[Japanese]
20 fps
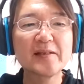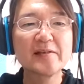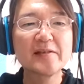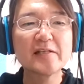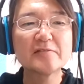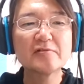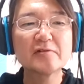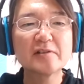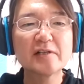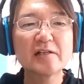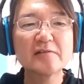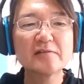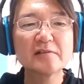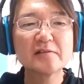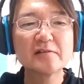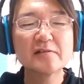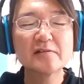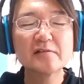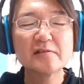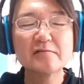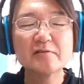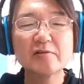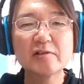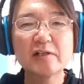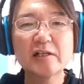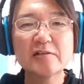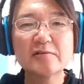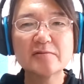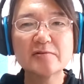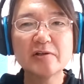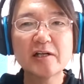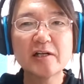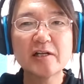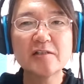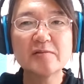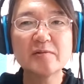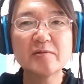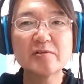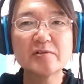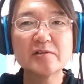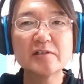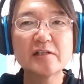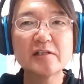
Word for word: でそれ各そういう学部の中にも